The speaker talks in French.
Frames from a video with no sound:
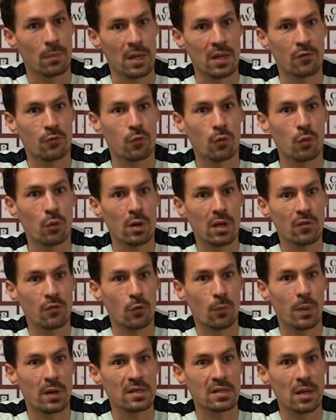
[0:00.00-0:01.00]
mais il faut il
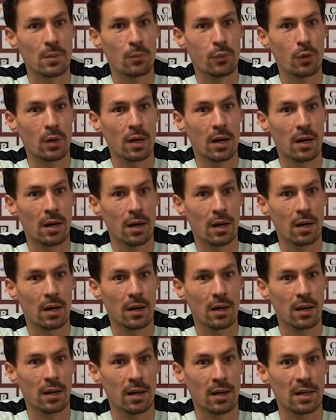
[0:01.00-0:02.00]
faut passer un peu
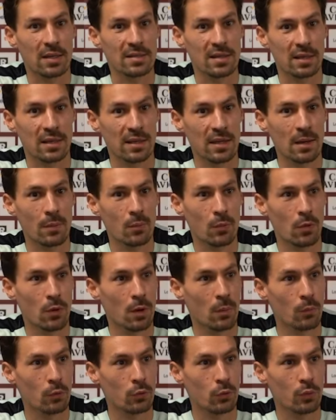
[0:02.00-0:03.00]
la, cinquième
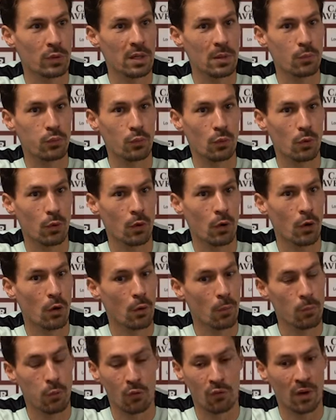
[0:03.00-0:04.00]
à un moment donné pour
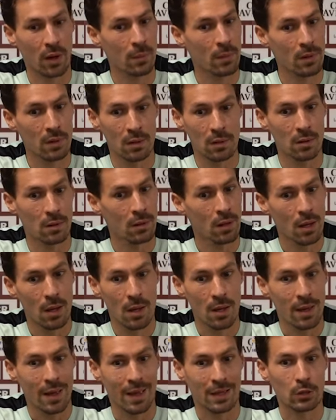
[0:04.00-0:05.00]
pour vraiment
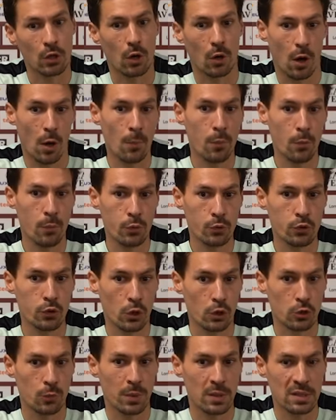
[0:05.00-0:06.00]
être un peu plus
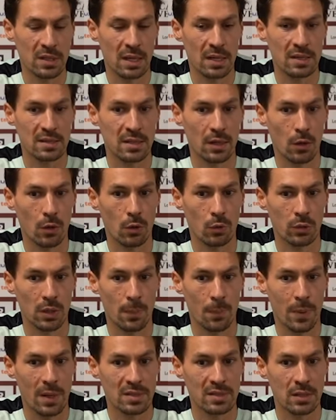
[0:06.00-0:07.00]
tueur. Je pense qu'à l'extérieur, on
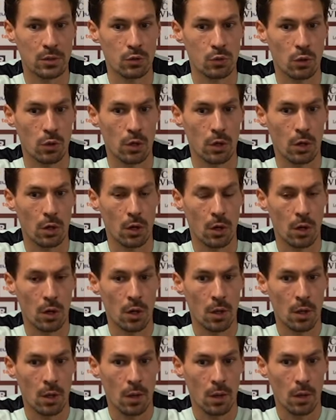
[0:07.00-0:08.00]
n'est pas assez tueur.
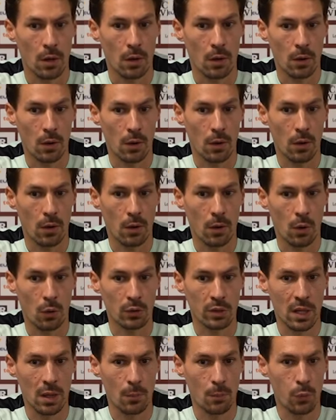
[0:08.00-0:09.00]
Euh,
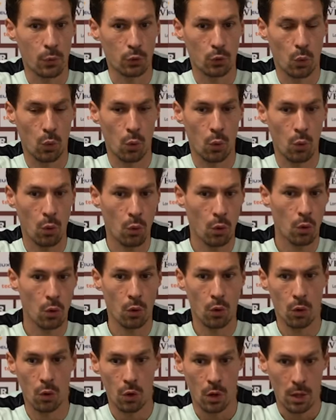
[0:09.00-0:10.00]
on est un peu trop
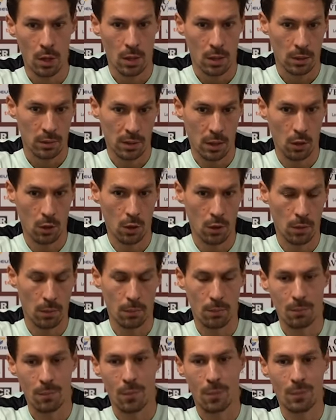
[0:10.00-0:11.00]
euh,
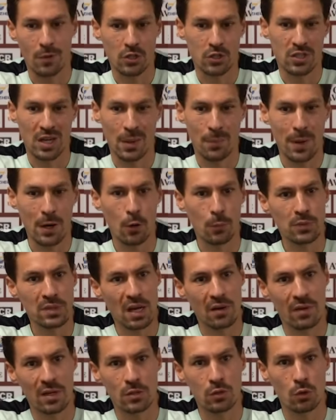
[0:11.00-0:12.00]
dans, je dirais pas
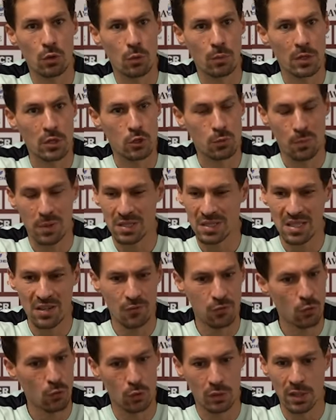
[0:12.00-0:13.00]
l'observation, mais je pense
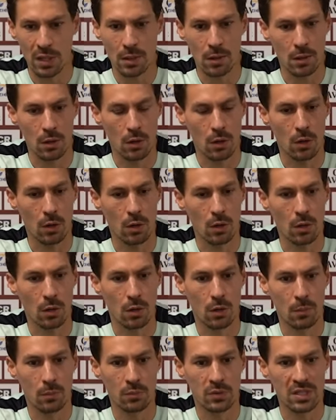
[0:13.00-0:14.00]
qu'il faut qu'on ait
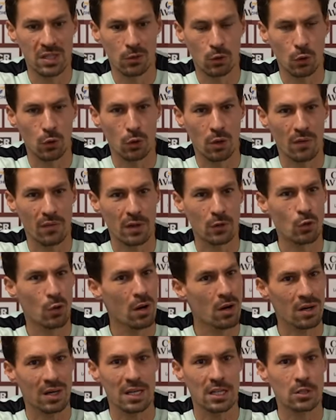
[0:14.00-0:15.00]
un, petit truc avec de
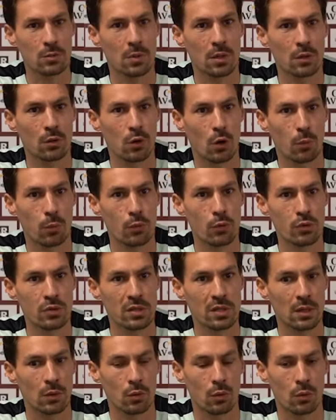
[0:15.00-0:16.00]
l'engagement encore
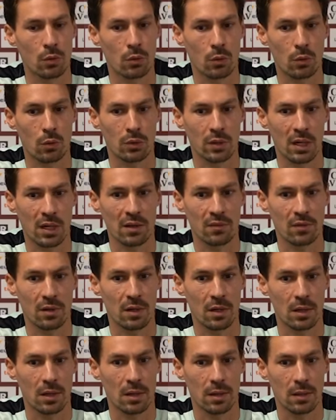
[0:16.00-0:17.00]
plus et qu'on arrive
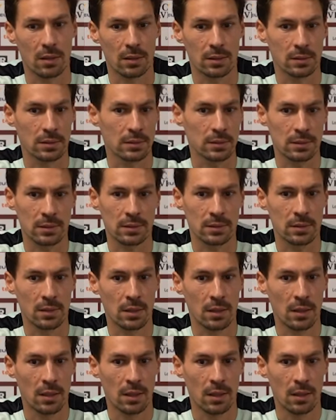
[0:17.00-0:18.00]
à,
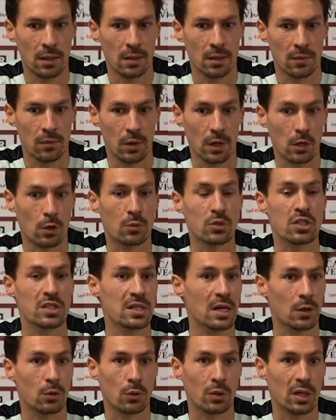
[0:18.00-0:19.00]
comme j'ai
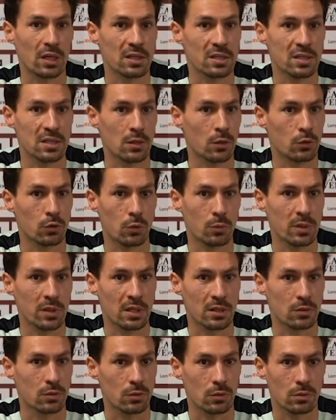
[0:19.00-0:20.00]
dit, à concrétiser notre
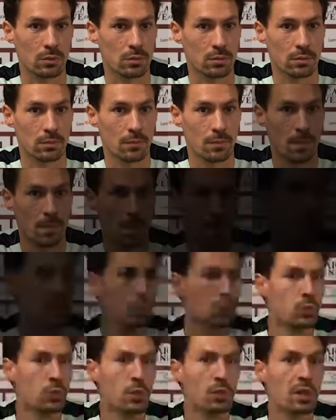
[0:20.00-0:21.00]
domination. Bah,
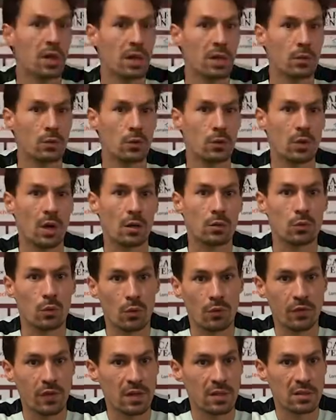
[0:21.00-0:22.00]
ça nous donnerait une grande
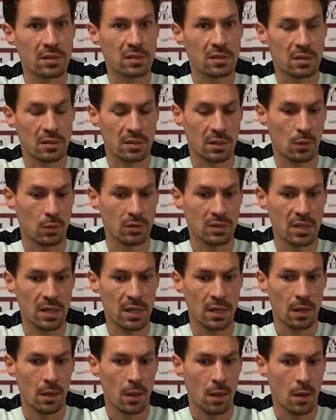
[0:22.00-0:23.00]
confiance, ça on le
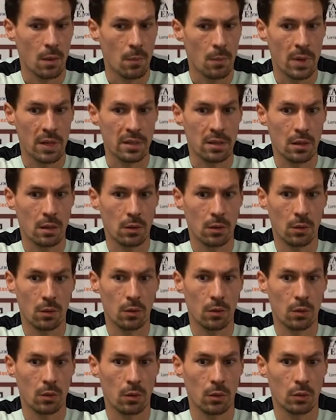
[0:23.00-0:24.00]
sait. Maintenant,
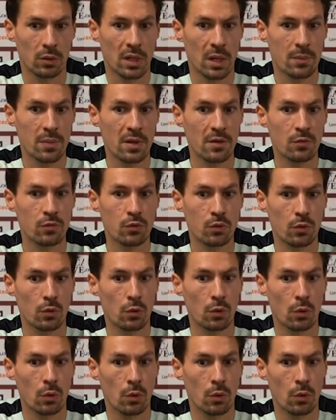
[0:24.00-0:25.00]
euh, on a bien vu
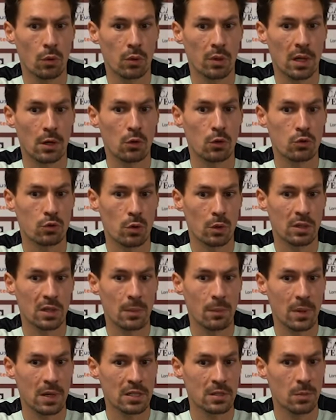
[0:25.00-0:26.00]
que quel que soit le
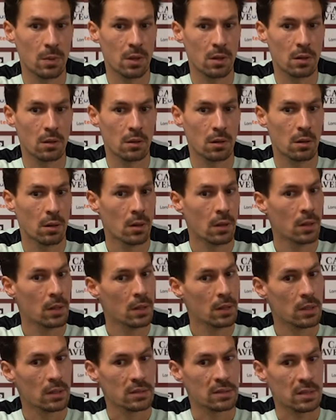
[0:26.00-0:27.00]
déplacement,
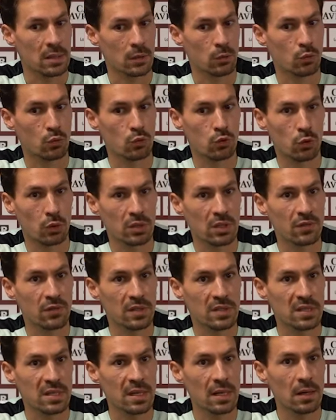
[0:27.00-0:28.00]
c'est toujours
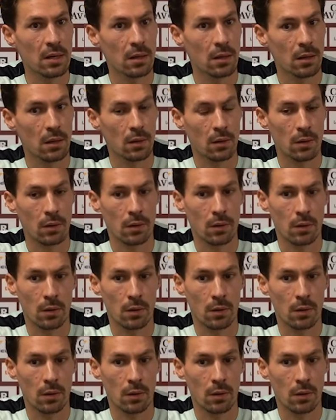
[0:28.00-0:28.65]
difficile. il